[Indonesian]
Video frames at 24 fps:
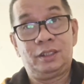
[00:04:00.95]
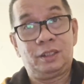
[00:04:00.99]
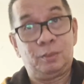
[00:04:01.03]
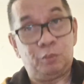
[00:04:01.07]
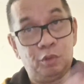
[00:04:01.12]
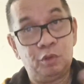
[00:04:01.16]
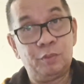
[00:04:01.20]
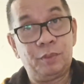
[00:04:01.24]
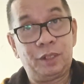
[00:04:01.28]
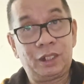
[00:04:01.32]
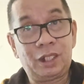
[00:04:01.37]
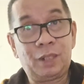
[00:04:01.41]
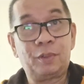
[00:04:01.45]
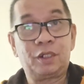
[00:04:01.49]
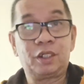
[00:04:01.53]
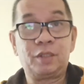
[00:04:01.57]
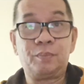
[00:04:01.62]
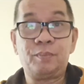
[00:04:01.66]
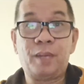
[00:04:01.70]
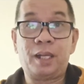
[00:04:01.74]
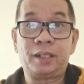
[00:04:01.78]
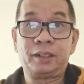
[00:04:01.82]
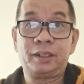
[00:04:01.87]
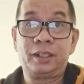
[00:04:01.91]
sebelum mereka
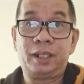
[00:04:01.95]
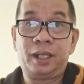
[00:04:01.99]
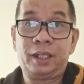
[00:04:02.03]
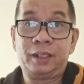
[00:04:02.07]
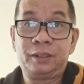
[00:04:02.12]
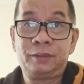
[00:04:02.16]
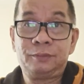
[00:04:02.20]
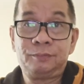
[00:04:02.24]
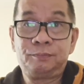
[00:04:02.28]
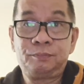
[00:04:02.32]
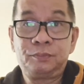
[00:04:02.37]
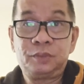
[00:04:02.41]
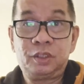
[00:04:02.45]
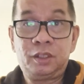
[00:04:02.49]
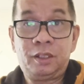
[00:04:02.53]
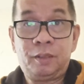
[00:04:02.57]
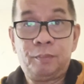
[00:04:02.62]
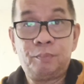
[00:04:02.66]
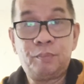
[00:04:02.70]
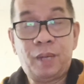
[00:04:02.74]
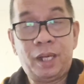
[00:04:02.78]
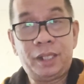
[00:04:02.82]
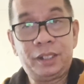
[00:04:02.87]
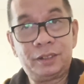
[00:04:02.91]
berkembang dengan
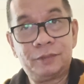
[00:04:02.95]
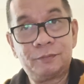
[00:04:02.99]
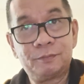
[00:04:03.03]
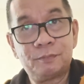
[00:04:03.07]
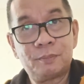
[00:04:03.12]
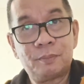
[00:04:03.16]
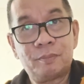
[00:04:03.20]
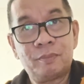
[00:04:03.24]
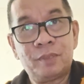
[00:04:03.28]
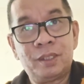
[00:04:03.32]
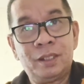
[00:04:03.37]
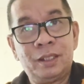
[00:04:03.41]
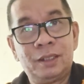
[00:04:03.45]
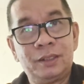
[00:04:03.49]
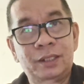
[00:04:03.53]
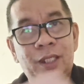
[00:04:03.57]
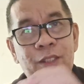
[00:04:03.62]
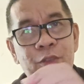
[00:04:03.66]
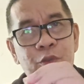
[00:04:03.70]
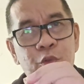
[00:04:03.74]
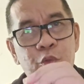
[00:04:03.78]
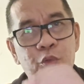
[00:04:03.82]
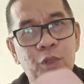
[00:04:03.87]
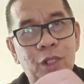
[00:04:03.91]
baik.
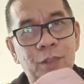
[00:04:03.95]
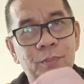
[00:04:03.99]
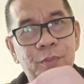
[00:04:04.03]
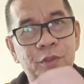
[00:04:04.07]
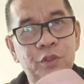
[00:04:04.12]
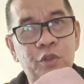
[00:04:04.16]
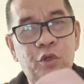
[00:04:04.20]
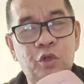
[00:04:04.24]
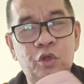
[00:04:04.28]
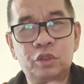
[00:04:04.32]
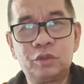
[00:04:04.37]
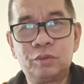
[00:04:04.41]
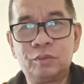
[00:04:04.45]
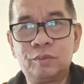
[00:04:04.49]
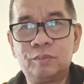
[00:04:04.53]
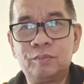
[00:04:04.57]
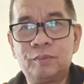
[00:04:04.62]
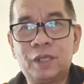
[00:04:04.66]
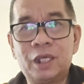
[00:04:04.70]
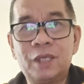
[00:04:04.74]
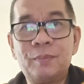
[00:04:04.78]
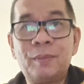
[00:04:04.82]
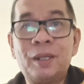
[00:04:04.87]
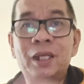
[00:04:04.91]
Dan tuhan menyorot
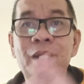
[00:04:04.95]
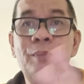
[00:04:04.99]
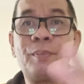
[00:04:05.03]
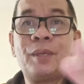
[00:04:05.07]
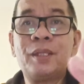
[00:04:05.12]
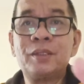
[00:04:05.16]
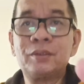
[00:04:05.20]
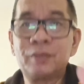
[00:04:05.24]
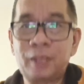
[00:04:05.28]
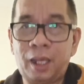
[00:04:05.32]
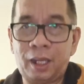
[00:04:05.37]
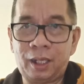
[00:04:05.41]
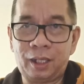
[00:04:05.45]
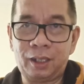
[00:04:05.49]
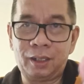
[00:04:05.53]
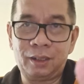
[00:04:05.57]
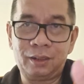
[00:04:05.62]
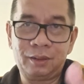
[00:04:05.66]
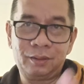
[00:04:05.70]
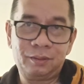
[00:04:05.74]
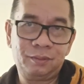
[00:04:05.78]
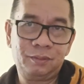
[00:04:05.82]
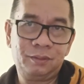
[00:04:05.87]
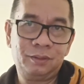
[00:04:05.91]
bagaimana
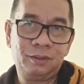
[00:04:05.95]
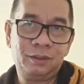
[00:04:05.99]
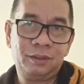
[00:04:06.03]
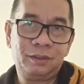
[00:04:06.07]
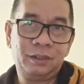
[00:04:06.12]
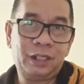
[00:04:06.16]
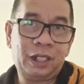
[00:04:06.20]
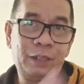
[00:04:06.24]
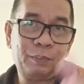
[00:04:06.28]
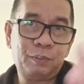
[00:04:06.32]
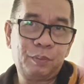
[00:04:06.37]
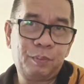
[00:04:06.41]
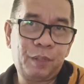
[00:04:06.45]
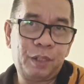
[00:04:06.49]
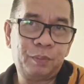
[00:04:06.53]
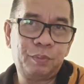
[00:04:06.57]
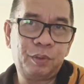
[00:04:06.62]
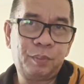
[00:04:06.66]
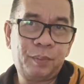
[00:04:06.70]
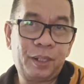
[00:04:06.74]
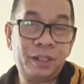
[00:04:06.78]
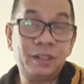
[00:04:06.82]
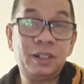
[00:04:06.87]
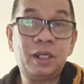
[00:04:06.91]
mental dari
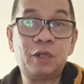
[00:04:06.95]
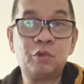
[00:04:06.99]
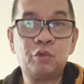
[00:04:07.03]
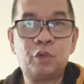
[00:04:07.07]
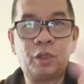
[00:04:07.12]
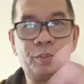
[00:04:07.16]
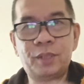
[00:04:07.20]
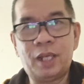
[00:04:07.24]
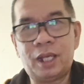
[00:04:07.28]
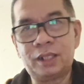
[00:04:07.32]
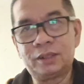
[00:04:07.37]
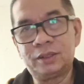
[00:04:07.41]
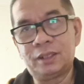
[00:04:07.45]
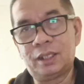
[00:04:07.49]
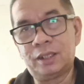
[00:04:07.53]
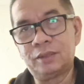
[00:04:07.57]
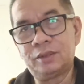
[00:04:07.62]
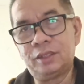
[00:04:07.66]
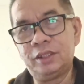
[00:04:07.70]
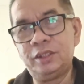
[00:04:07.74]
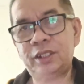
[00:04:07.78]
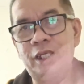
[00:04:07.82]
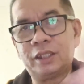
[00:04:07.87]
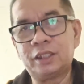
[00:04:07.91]
pemain-pemain yang luar
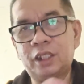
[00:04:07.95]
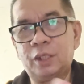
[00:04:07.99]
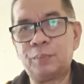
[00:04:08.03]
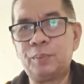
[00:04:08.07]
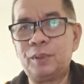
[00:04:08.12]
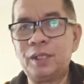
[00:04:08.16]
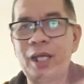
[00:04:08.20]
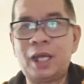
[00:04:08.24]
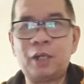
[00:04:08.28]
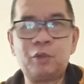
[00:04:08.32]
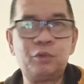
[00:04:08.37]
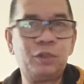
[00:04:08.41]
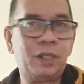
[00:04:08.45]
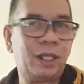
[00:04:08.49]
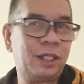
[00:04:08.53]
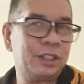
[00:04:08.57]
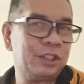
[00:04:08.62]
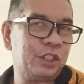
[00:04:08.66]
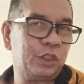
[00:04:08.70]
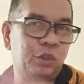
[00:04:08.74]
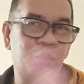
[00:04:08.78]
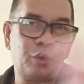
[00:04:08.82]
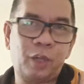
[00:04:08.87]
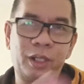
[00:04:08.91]
biasa. Tidak terpengaruh dengan
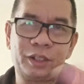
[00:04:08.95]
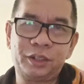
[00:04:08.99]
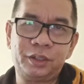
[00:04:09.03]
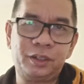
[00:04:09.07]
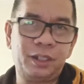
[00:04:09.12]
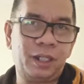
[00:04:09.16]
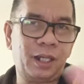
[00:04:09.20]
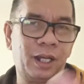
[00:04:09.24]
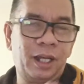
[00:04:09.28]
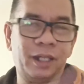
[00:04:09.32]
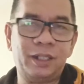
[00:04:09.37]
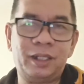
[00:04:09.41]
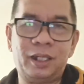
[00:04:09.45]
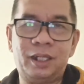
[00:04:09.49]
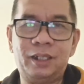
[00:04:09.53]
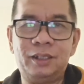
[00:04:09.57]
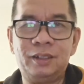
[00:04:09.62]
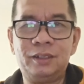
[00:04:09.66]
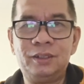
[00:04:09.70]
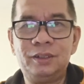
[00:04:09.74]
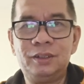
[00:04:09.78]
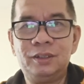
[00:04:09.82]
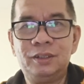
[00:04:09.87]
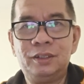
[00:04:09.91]
situasi yang
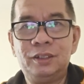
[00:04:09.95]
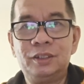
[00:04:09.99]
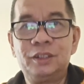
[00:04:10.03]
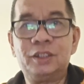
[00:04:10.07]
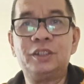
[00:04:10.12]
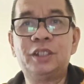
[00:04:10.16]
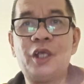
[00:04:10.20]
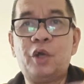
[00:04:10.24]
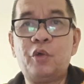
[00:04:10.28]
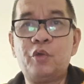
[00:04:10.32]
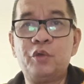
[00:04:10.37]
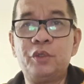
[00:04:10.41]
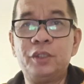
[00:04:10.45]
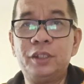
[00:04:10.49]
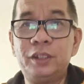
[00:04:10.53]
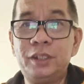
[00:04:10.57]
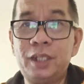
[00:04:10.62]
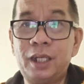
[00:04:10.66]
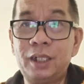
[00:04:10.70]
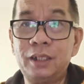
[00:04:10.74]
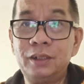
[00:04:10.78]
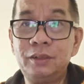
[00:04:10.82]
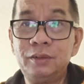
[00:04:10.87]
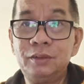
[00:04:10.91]
ada sejauh ini
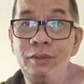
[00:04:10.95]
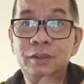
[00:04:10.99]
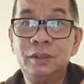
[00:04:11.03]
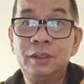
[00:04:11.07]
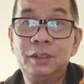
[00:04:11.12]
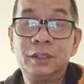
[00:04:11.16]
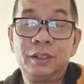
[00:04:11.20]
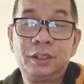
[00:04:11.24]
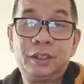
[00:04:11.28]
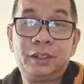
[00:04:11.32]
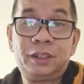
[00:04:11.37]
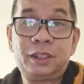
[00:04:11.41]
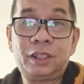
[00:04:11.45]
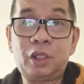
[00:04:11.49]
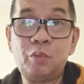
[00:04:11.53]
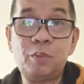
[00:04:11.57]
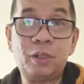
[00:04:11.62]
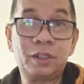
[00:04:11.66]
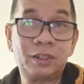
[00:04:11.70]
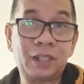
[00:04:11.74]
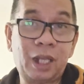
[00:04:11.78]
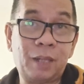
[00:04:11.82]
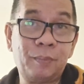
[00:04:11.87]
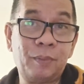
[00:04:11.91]
yang kita
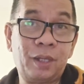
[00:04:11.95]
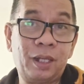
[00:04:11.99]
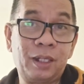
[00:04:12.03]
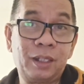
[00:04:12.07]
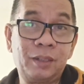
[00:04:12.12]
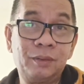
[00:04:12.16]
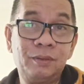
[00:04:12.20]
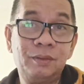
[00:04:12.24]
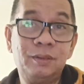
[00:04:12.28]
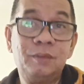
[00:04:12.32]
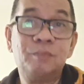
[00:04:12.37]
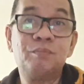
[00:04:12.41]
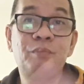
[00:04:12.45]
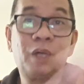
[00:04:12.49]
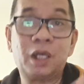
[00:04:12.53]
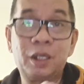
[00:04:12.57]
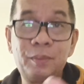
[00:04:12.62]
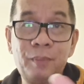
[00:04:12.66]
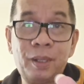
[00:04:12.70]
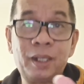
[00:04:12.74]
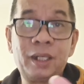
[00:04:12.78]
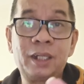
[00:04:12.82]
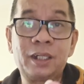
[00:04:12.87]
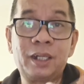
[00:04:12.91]
tahu bersama
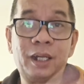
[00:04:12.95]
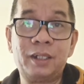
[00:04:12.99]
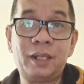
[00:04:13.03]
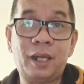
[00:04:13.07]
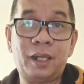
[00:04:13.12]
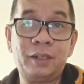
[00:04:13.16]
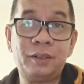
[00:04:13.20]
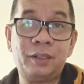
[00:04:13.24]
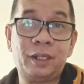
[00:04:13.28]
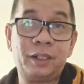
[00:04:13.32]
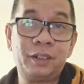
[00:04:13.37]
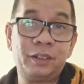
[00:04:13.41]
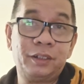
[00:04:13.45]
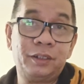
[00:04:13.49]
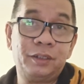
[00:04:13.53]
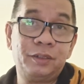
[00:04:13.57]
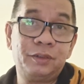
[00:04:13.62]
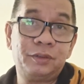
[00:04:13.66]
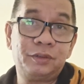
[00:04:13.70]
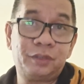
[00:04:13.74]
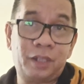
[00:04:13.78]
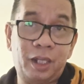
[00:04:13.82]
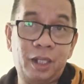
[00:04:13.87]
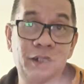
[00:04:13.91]
bagaimana keadaan
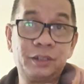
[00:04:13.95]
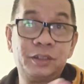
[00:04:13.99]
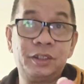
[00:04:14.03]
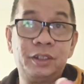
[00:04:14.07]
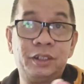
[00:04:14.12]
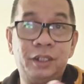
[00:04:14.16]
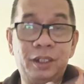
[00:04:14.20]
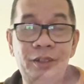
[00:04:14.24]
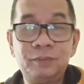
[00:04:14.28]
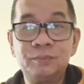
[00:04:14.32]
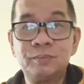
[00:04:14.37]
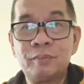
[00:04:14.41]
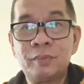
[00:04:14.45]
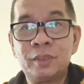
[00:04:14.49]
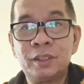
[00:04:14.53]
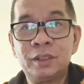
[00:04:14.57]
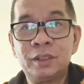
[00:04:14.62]
dari Chelsea ya